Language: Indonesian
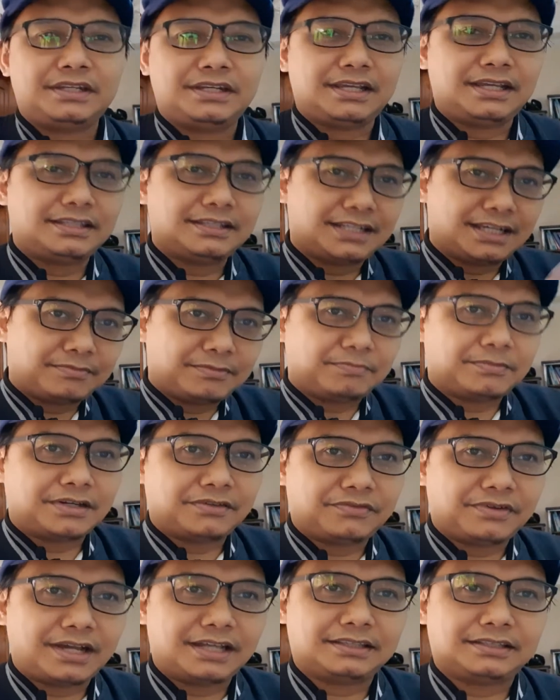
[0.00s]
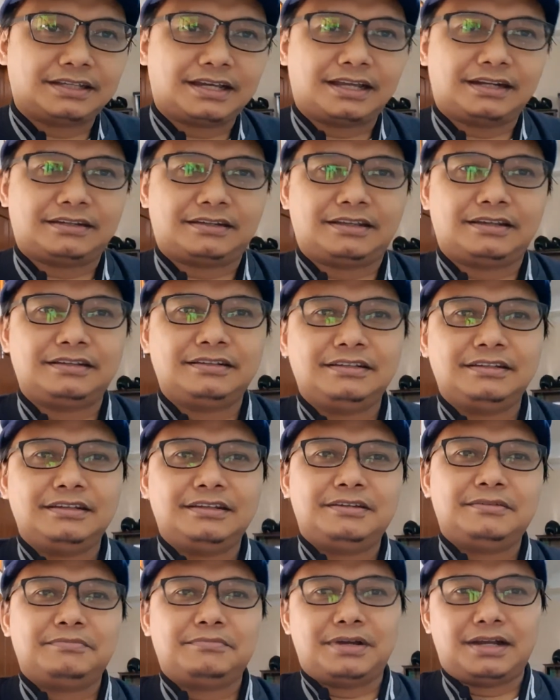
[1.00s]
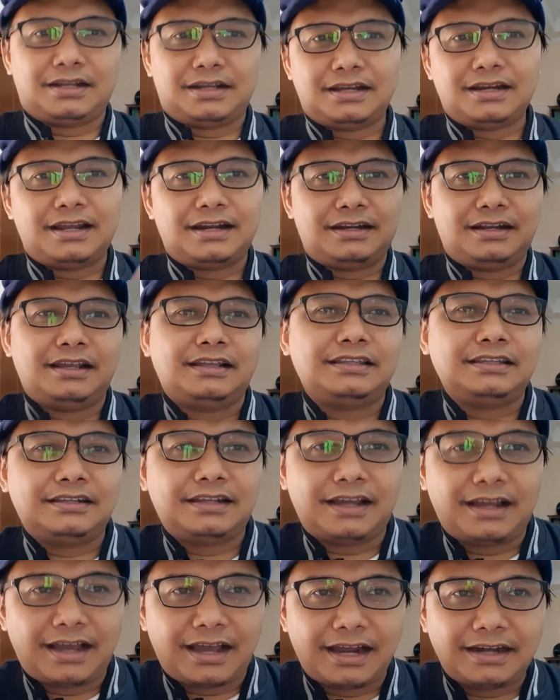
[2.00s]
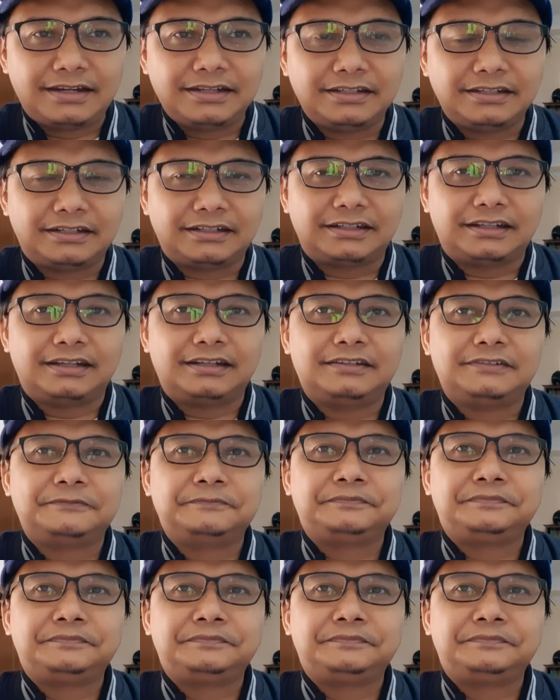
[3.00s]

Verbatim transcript: Dia tidak memanfaatkan ya. Bahkan ada yang tidak hadir ya.